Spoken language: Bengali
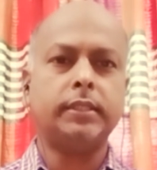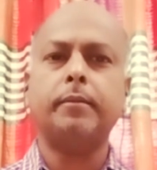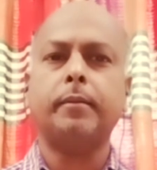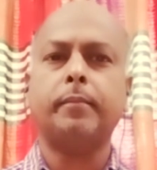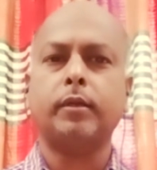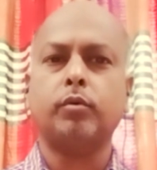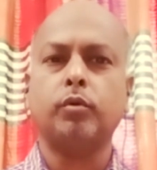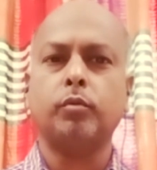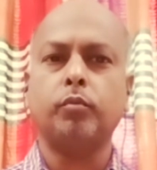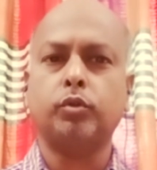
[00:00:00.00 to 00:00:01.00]
সেই ব্যাপারে
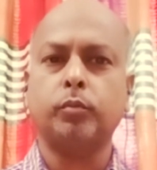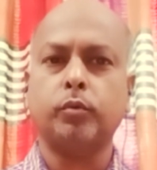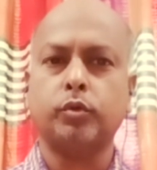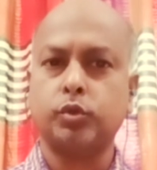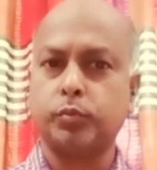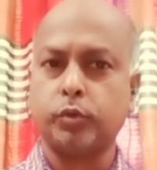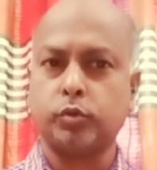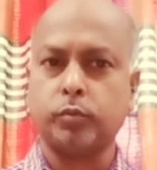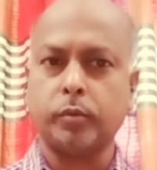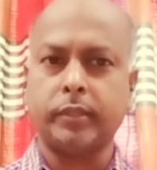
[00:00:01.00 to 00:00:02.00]
কোনো বক্তব্য
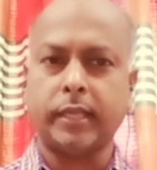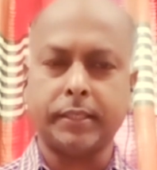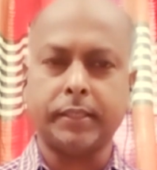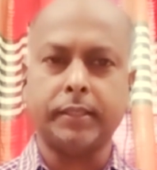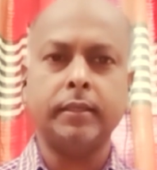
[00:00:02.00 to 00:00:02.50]
সুস্পষ্টভাবে দেয়নি